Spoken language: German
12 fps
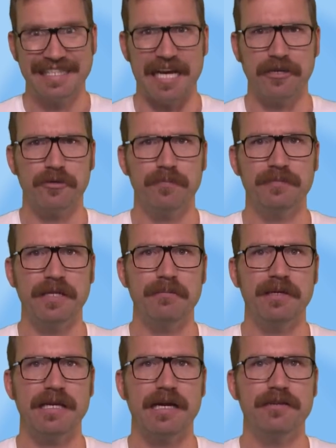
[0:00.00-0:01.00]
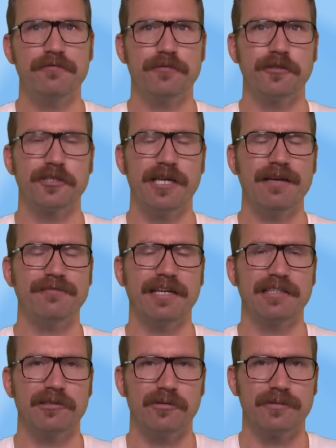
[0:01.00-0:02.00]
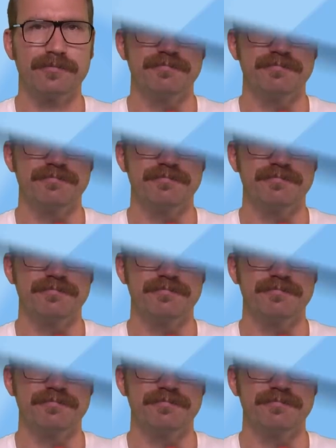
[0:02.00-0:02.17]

Da kommt nämlich eine frische Erweiterung.